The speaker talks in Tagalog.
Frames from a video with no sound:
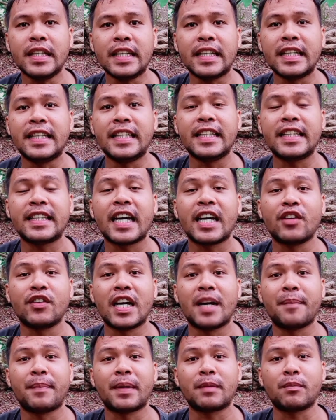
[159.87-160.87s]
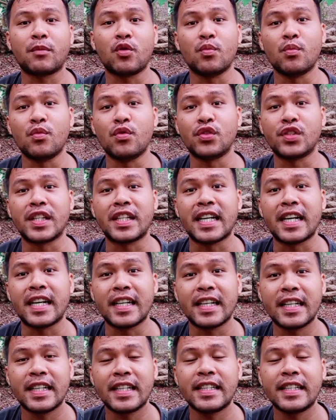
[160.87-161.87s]
hindi tayo dapat naubusan ng
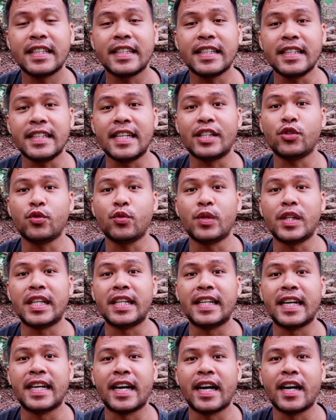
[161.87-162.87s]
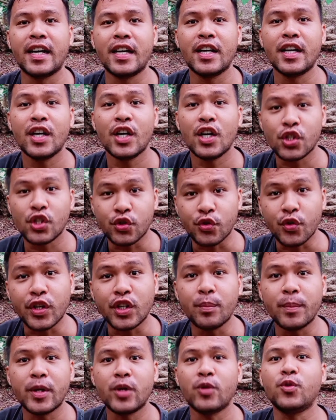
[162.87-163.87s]
gasolina. So
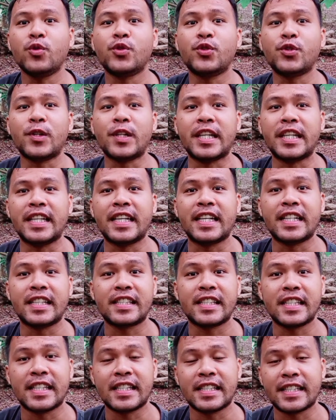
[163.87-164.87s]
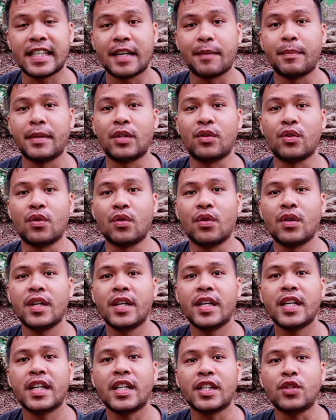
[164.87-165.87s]
ano ba yung gasolina na sinasabi ko?
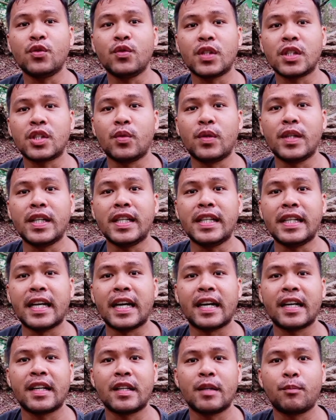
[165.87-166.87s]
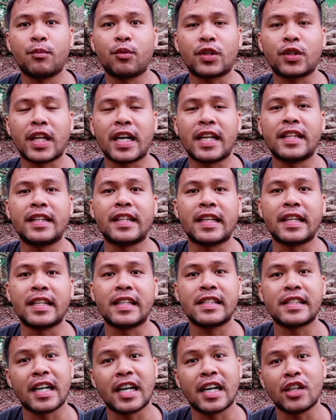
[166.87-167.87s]
Yung gasolina, importante
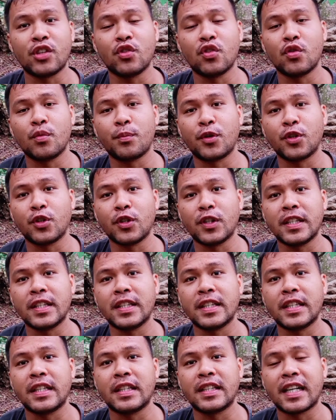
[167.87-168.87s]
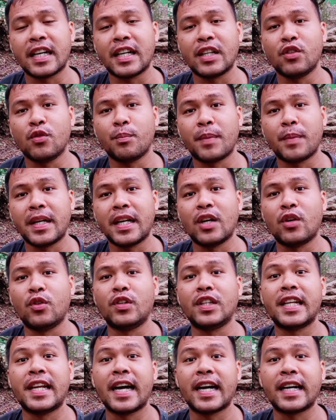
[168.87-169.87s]
sa ngayong opportunity, sa ngayong panahon
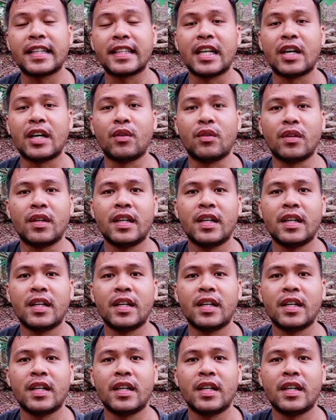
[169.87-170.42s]
na lockdown,